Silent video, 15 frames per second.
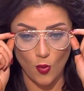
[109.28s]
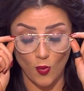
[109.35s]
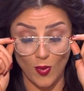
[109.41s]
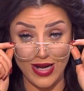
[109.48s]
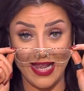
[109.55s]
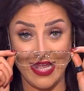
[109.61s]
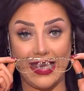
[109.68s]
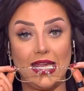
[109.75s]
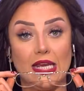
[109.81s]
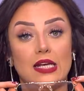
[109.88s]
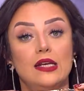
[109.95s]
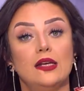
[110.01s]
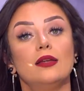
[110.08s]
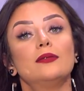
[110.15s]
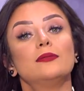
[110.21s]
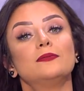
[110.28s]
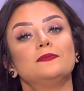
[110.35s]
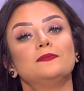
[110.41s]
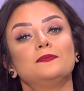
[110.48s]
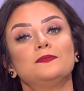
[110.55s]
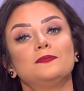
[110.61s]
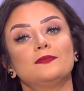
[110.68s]
ولكن
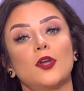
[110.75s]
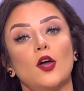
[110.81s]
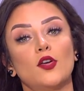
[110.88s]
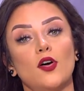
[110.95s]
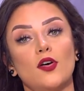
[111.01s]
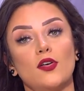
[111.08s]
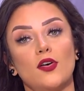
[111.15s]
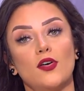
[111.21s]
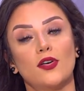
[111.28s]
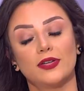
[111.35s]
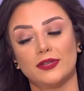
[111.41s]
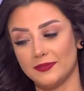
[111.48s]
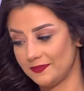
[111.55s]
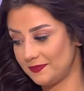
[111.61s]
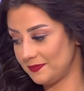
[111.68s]
ان ان ان